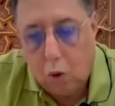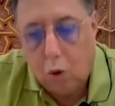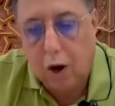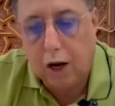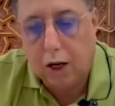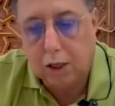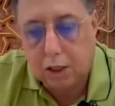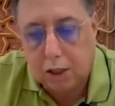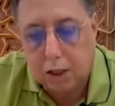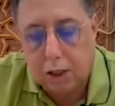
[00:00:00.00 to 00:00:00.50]

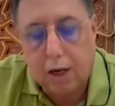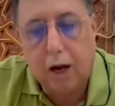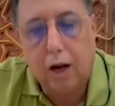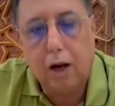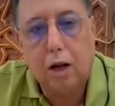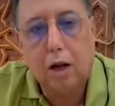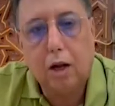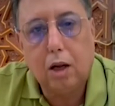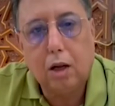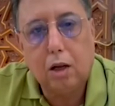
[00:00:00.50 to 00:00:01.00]
وخاصنا
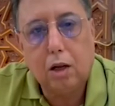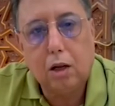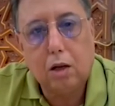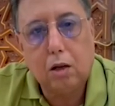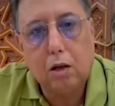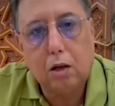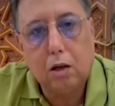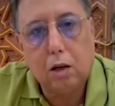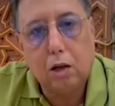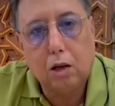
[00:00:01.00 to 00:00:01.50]

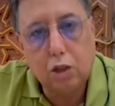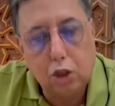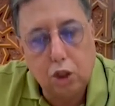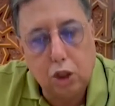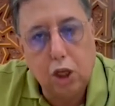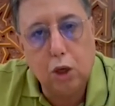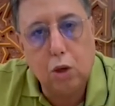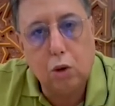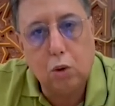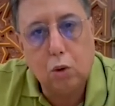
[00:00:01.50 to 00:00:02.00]

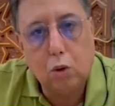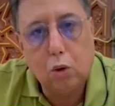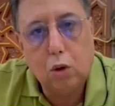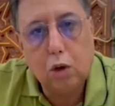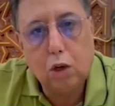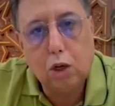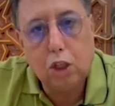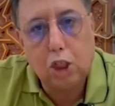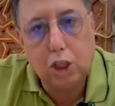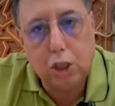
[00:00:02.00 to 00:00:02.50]
نديروا
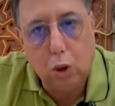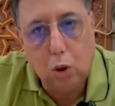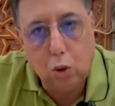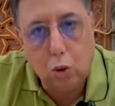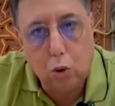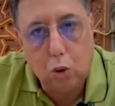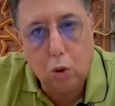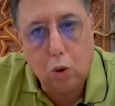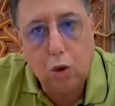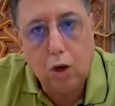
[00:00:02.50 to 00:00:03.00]
شي
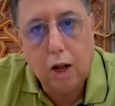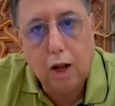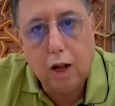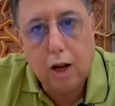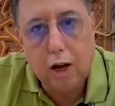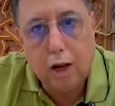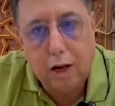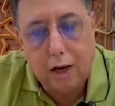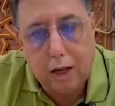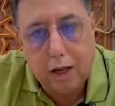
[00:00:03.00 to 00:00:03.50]
حلول
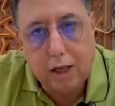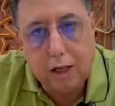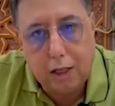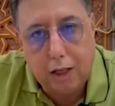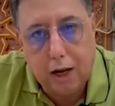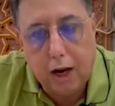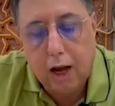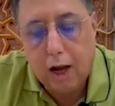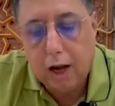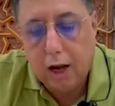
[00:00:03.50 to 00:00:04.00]
اللي
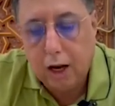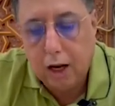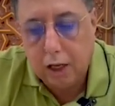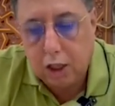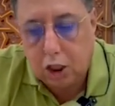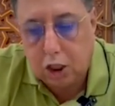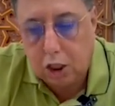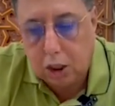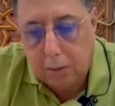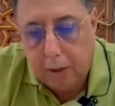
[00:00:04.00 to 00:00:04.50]
هي
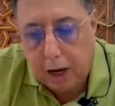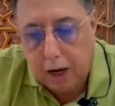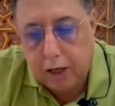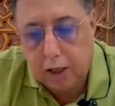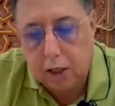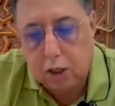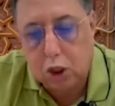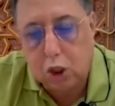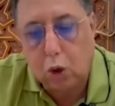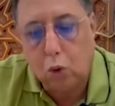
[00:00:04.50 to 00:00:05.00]

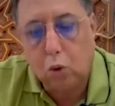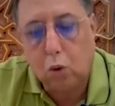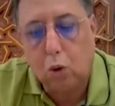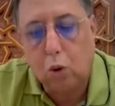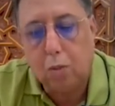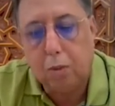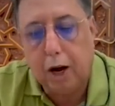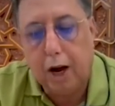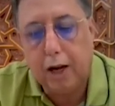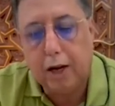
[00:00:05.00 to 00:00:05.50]
استباقيه
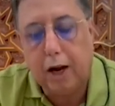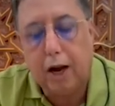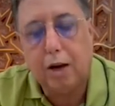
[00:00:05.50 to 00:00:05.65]
تصوروا معايا